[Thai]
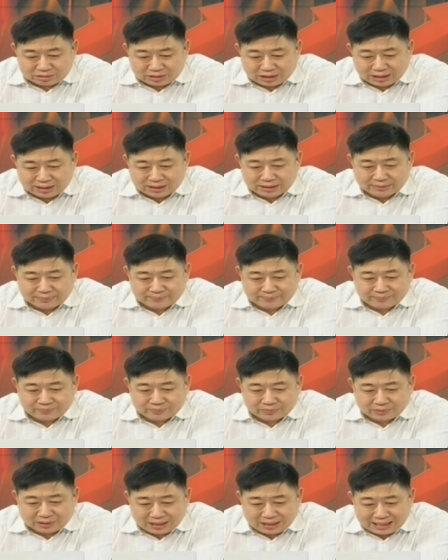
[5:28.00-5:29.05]
ซึ่ง
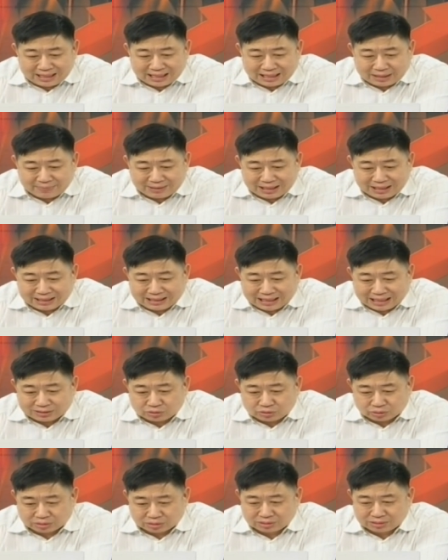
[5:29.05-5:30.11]
นี่น่าจะเป็นเรื่องใหญ่
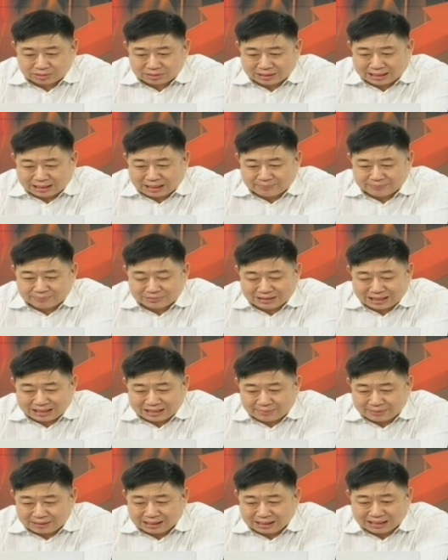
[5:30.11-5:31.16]
สุดนะครับ
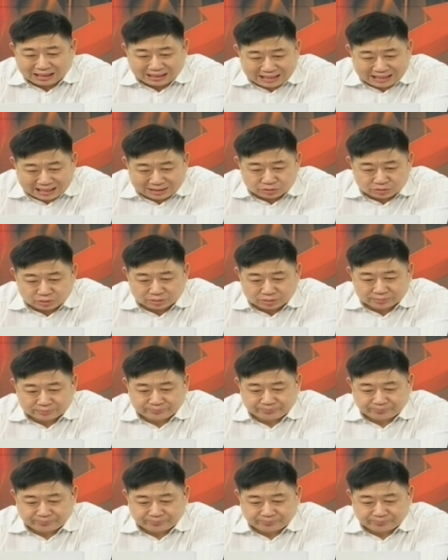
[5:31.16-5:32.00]
น่าจะเป็นเรื่องใหญ่สุด